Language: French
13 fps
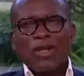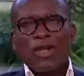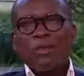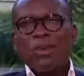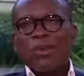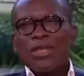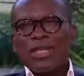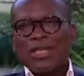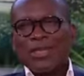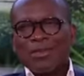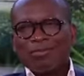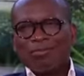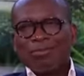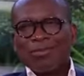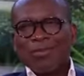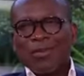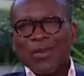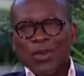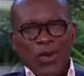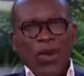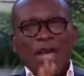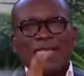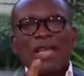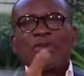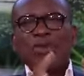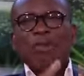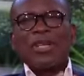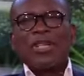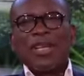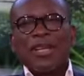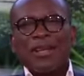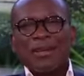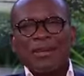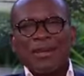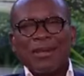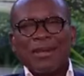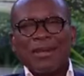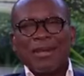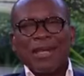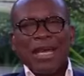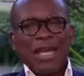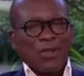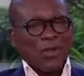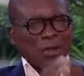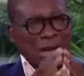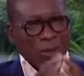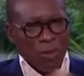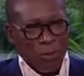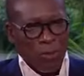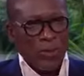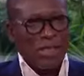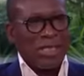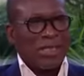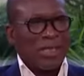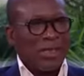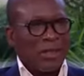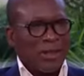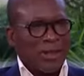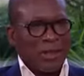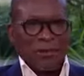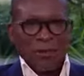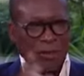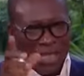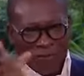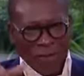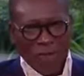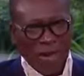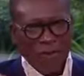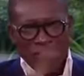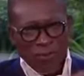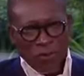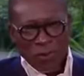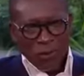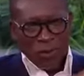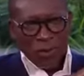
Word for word: acteurs politiques sont exempts du péché Est-ce qu'un acteur politique, vous ne savez pas, vous,